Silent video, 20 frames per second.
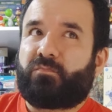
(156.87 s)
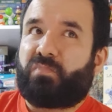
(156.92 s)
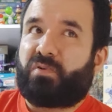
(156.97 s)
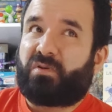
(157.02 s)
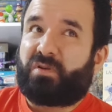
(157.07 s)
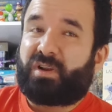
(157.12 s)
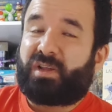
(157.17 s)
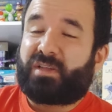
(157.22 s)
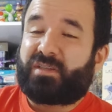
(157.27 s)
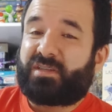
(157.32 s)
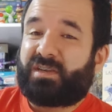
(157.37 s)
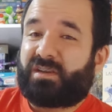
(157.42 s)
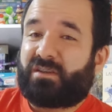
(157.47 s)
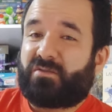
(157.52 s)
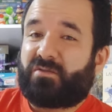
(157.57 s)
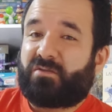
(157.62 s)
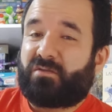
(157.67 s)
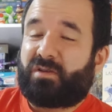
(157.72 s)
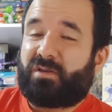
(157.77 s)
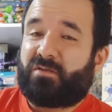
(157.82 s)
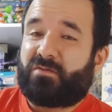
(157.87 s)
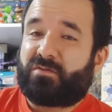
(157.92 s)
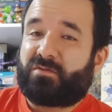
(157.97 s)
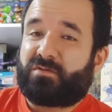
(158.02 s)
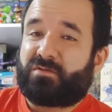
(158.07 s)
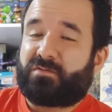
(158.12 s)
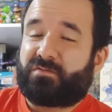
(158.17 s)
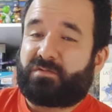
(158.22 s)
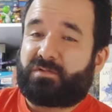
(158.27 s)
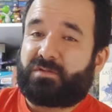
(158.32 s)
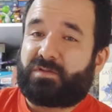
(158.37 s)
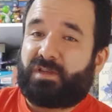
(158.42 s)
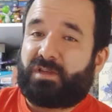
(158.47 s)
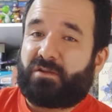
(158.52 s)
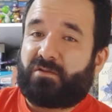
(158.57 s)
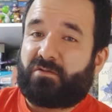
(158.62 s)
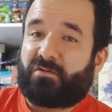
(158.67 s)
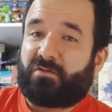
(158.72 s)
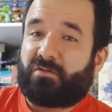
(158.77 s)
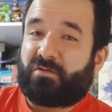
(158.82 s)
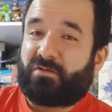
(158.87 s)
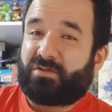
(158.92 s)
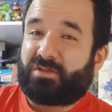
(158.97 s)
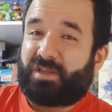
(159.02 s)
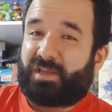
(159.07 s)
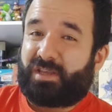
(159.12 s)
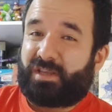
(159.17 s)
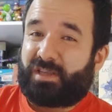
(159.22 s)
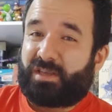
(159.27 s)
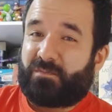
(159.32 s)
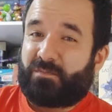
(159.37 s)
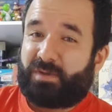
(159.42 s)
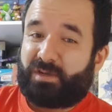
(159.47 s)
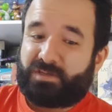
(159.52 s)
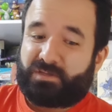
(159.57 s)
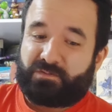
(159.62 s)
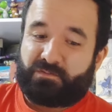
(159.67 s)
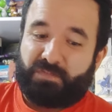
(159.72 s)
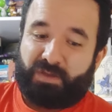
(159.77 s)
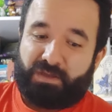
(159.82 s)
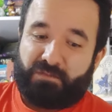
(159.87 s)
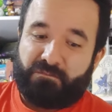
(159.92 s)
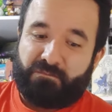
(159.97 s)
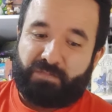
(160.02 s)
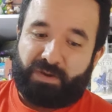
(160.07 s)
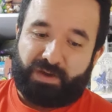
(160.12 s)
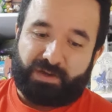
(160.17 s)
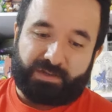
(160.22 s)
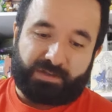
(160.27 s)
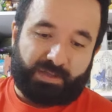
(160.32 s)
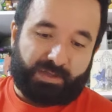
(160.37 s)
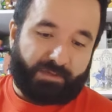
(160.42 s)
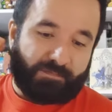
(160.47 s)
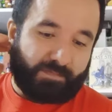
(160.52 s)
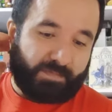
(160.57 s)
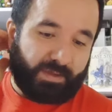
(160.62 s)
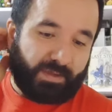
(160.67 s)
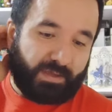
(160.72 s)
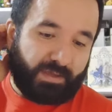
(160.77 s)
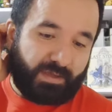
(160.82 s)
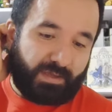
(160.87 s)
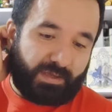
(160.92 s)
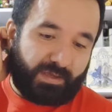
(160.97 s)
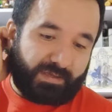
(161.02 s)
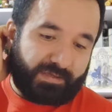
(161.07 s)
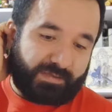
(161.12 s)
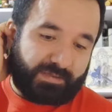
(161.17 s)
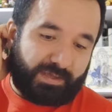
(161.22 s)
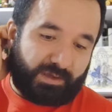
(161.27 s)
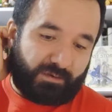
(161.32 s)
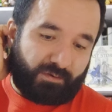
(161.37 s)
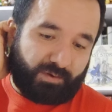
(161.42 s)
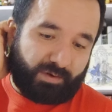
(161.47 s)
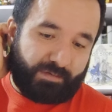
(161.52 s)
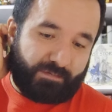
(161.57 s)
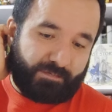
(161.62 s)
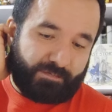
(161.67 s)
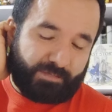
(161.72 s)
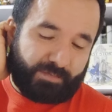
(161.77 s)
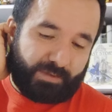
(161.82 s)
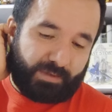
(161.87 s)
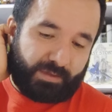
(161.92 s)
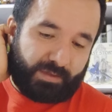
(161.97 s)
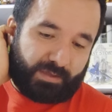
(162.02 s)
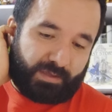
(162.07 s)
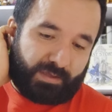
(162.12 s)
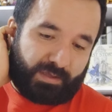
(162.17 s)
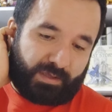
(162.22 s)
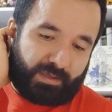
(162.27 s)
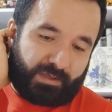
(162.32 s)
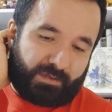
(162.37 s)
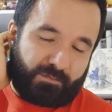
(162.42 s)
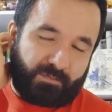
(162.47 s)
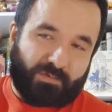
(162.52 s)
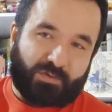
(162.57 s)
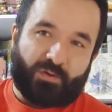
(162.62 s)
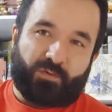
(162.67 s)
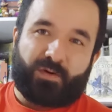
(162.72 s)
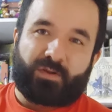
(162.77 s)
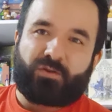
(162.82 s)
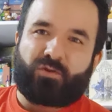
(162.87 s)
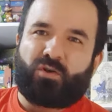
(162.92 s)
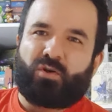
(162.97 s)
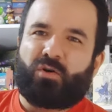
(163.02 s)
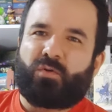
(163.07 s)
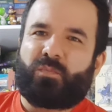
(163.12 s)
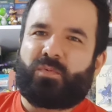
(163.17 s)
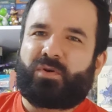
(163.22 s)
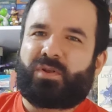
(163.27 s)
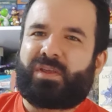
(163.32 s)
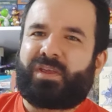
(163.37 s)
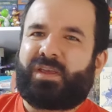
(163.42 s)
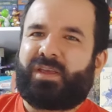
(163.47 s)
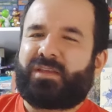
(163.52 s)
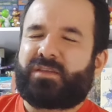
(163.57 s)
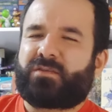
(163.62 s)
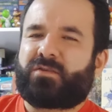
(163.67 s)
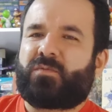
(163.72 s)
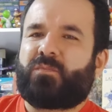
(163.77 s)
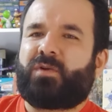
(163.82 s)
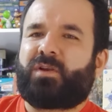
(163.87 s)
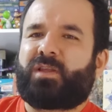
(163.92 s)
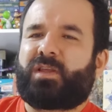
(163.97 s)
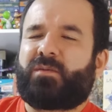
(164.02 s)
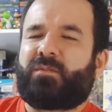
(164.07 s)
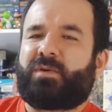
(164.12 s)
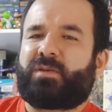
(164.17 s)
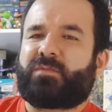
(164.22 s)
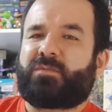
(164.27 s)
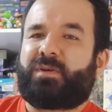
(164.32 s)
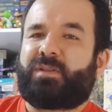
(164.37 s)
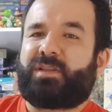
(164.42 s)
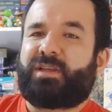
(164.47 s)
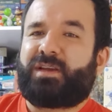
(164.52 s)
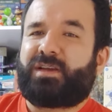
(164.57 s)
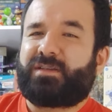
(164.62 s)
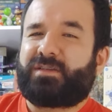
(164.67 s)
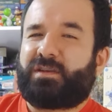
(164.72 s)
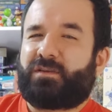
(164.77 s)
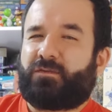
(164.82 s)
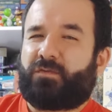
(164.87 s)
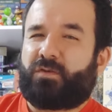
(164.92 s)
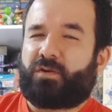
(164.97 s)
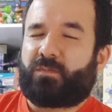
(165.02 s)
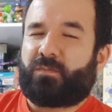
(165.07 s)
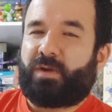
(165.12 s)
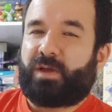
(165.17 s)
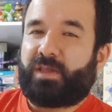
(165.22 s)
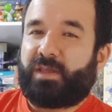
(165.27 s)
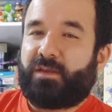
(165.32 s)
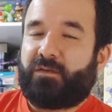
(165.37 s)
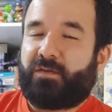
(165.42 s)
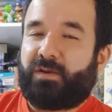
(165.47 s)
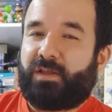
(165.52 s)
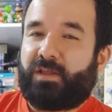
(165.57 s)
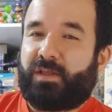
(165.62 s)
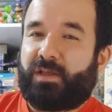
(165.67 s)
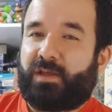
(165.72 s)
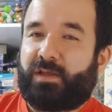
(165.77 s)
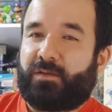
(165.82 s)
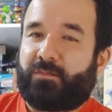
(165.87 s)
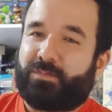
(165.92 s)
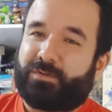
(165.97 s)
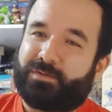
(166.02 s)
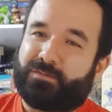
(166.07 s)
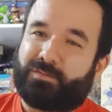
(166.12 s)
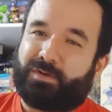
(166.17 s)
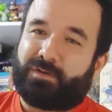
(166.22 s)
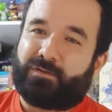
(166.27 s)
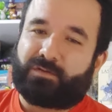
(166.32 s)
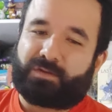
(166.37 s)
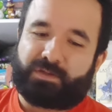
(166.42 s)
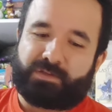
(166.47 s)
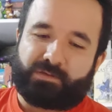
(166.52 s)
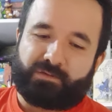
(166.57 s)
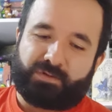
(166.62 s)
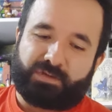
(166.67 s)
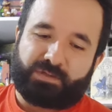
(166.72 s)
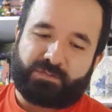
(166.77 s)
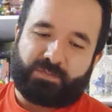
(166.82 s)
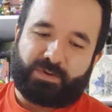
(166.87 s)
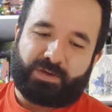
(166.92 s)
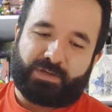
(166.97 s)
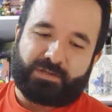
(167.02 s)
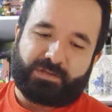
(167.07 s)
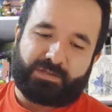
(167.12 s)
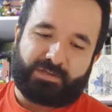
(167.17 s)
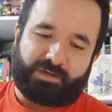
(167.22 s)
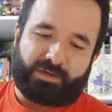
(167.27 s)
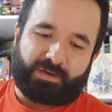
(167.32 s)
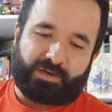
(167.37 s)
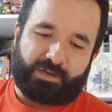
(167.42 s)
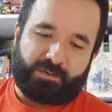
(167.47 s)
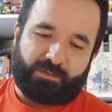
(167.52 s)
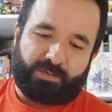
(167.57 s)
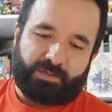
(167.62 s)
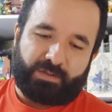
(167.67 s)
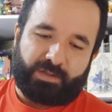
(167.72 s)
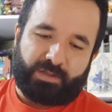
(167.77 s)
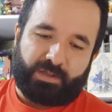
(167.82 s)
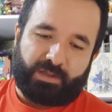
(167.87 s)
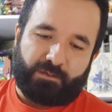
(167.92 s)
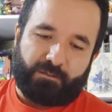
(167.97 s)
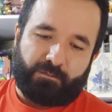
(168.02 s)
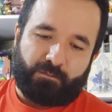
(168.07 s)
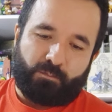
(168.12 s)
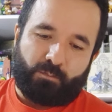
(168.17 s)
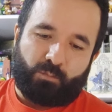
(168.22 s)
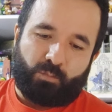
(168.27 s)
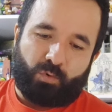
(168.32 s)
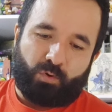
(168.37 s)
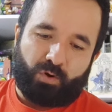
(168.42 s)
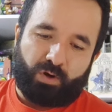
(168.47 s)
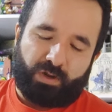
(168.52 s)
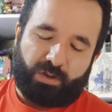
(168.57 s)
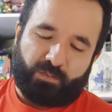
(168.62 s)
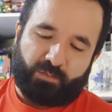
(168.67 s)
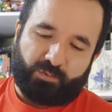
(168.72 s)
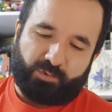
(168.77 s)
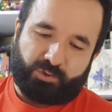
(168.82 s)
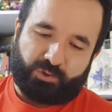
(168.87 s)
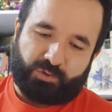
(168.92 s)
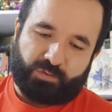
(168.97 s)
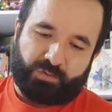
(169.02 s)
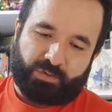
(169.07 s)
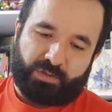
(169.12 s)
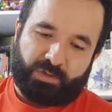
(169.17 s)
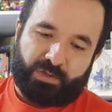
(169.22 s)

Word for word: podría decir que uno de los cinco Gorosei que más me impacta hasta ahora. Eh, sobre todo porque es como el que más maneja esa forma híbrida y pues bueno, que sea un espadachín realmente mola mucho.